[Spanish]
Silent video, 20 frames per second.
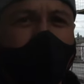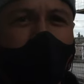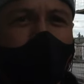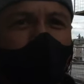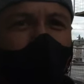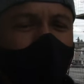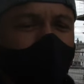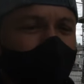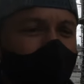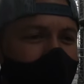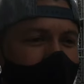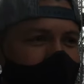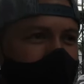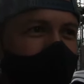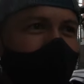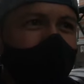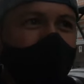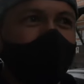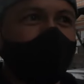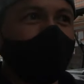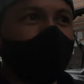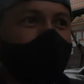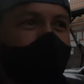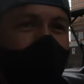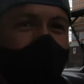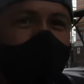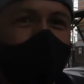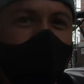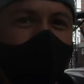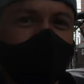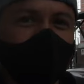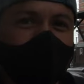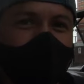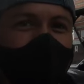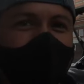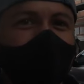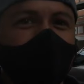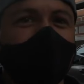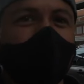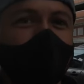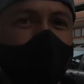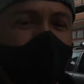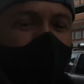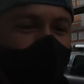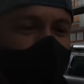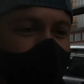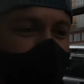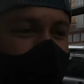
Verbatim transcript: la ronda a ver qué encontramos en este momento.